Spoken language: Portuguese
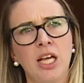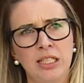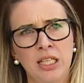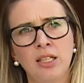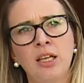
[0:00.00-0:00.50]

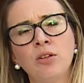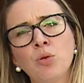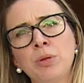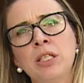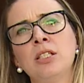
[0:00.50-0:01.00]
assentando
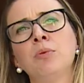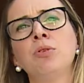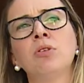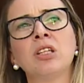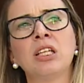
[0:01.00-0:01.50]
no
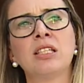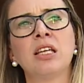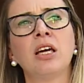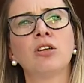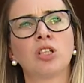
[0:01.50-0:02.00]
princípio de três
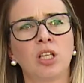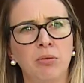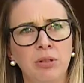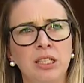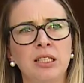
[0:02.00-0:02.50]
R's,
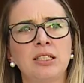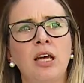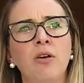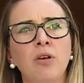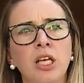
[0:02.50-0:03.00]

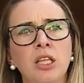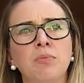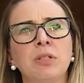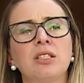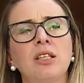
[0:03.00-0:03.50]
reabilitação,
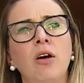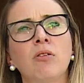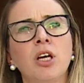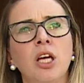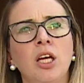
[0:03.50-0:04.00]

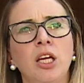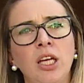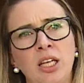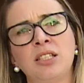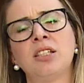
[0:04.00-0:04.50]
readaptação
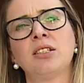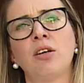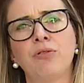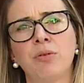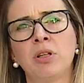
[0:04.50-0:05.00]
e
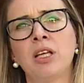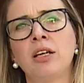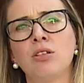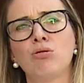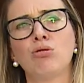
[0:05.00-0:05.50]
reinserção
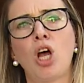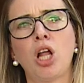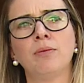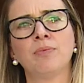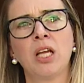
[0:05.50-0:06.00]
familiar e
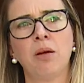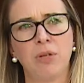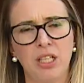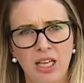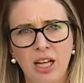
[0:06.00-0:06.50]
social.
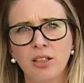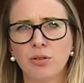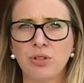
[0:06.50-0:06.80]
Para tal, o